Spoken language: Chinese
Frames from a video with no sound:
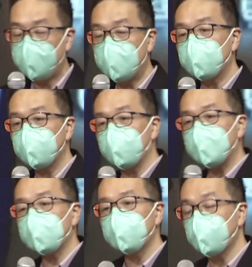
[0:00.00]
太就决
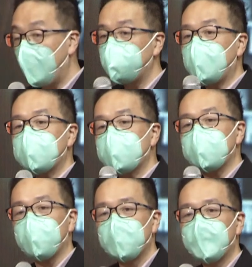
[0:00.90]
定是说，啊，那这样
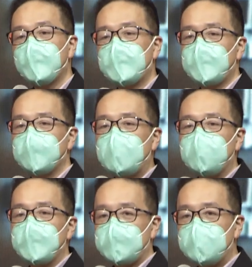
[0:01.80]
子，那
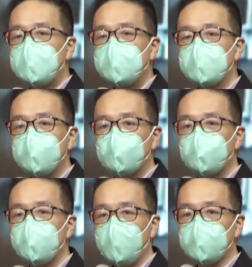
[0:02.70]
机器人
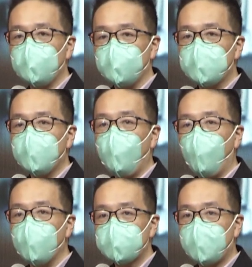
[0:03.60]
需要有一个
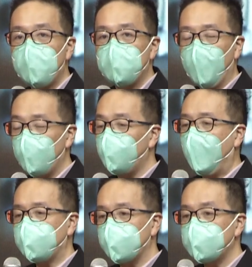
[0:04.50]
火山爆
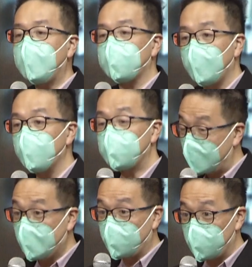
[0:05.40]
发的蛋糕是
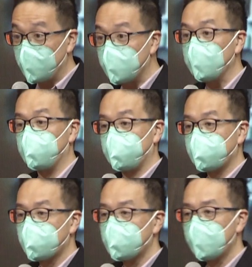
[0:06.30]
他的生日，
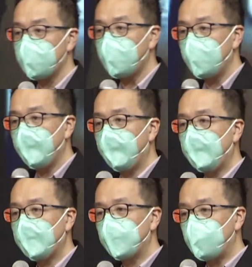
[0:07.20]

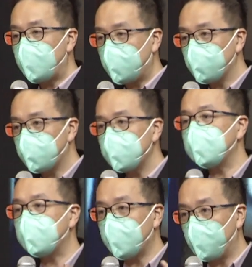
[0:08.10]
所以他就自
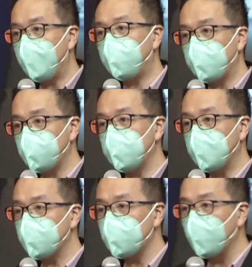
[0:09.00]
己想办法去
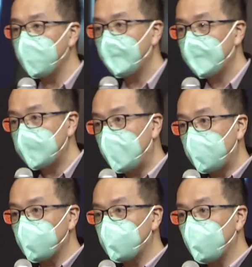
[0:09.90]
研究，然后他
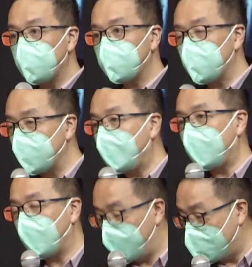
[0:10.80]
就做了这个蛋
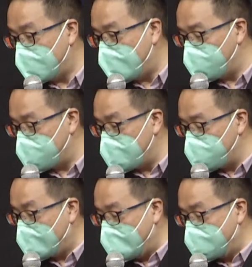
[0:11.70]
糕给他，我给你
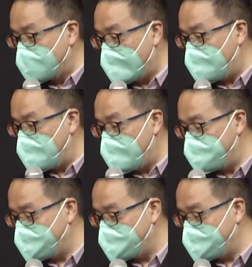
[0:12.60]
们看一下，好不好？